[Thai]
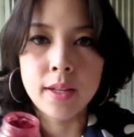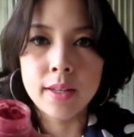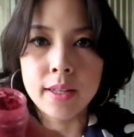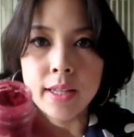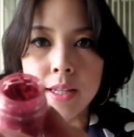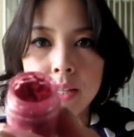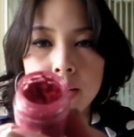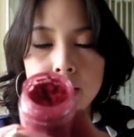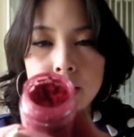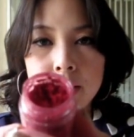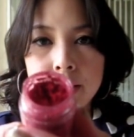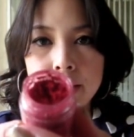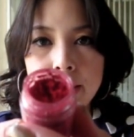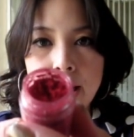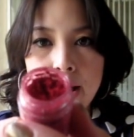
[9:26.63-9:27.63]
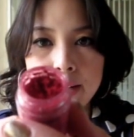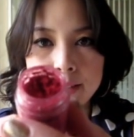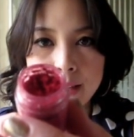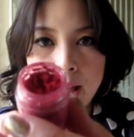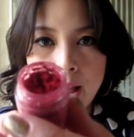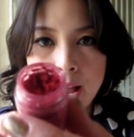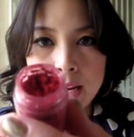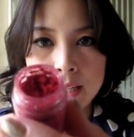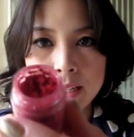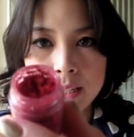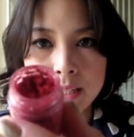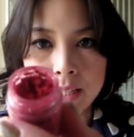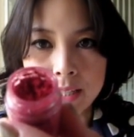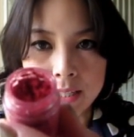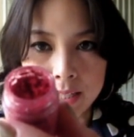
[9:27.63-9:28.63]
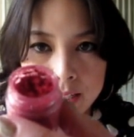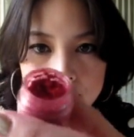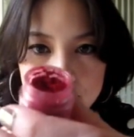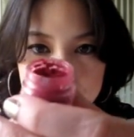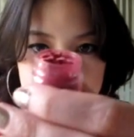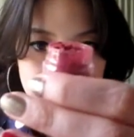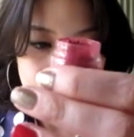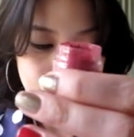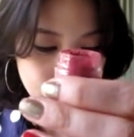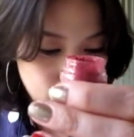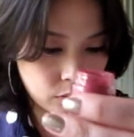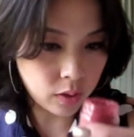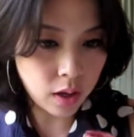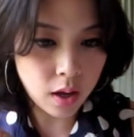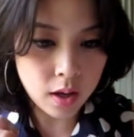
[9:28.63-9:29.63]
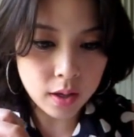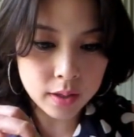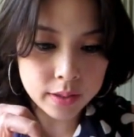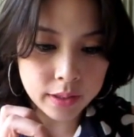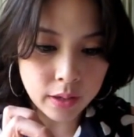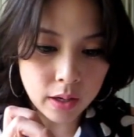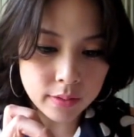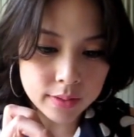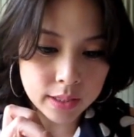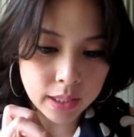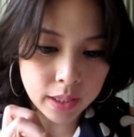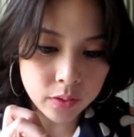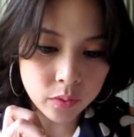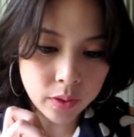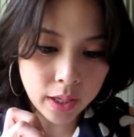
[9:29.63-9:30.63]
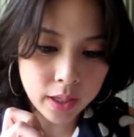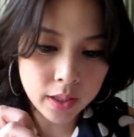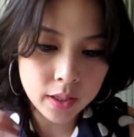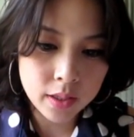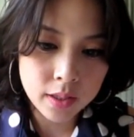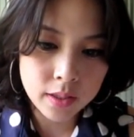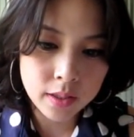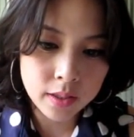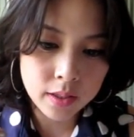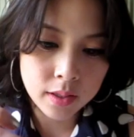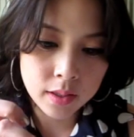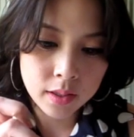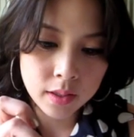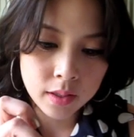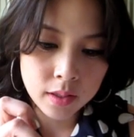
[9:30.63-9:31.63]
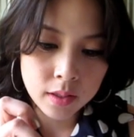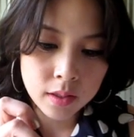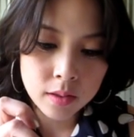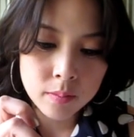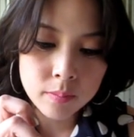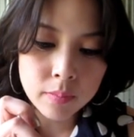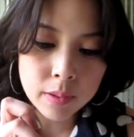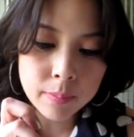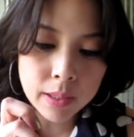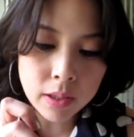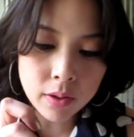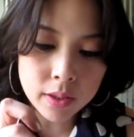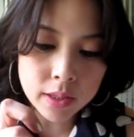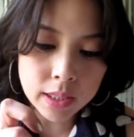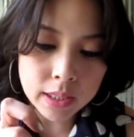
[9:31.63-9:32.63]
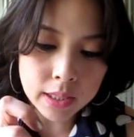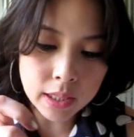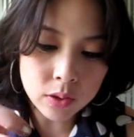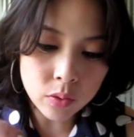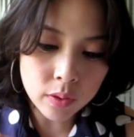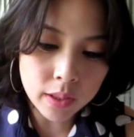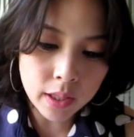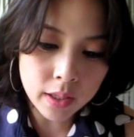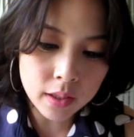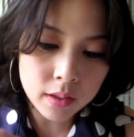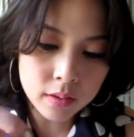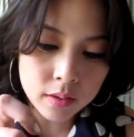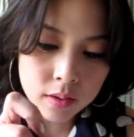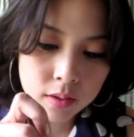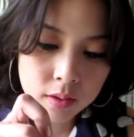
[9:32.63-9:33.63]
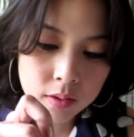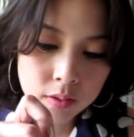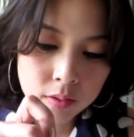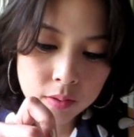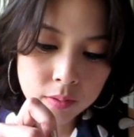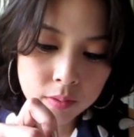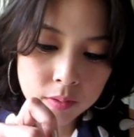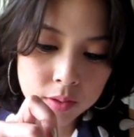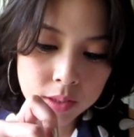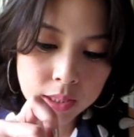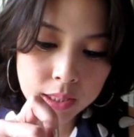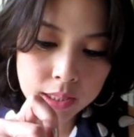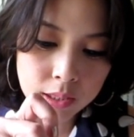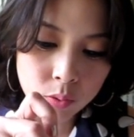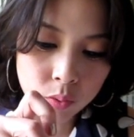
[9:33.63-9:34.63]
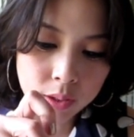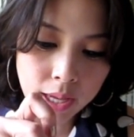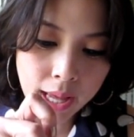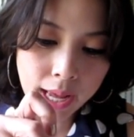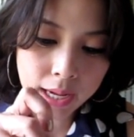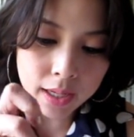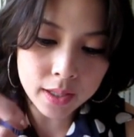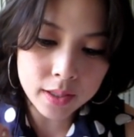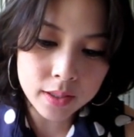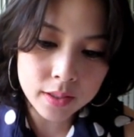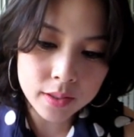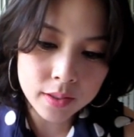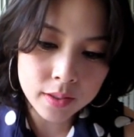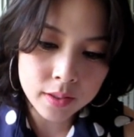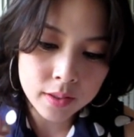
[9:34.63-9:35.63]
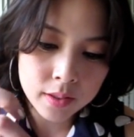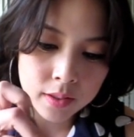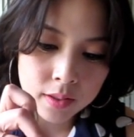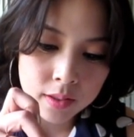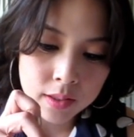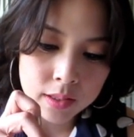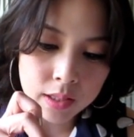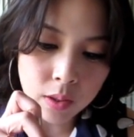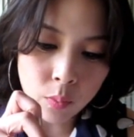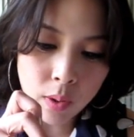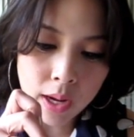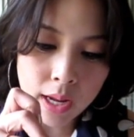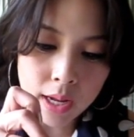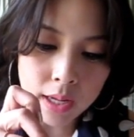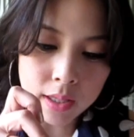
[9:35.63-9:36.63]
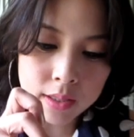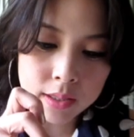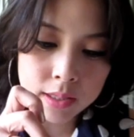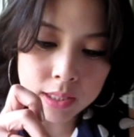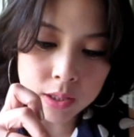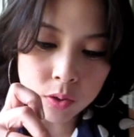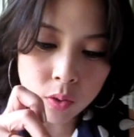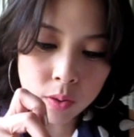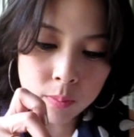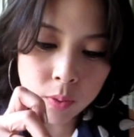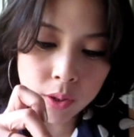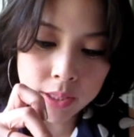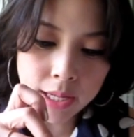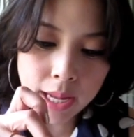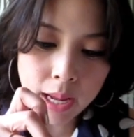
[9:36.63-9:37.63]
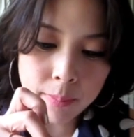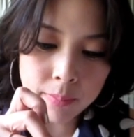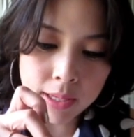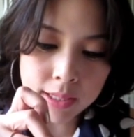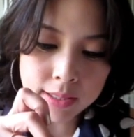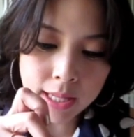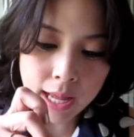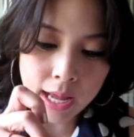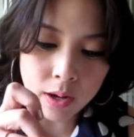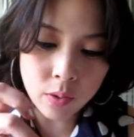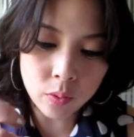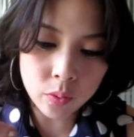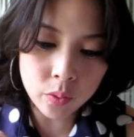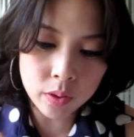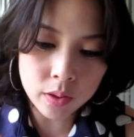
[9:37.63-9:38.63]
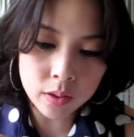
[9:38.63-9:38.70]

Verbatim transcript: นี่แดงจ๋าเลยอย่างนี้เดี๋ยวก็เดี๋ยวเอาสีให้ดูนะมันไม่ค่อยติดนะตัวเนี้ยติดนิ้วยากแต่ว่าติดทนบนแก้มและตาของคุณ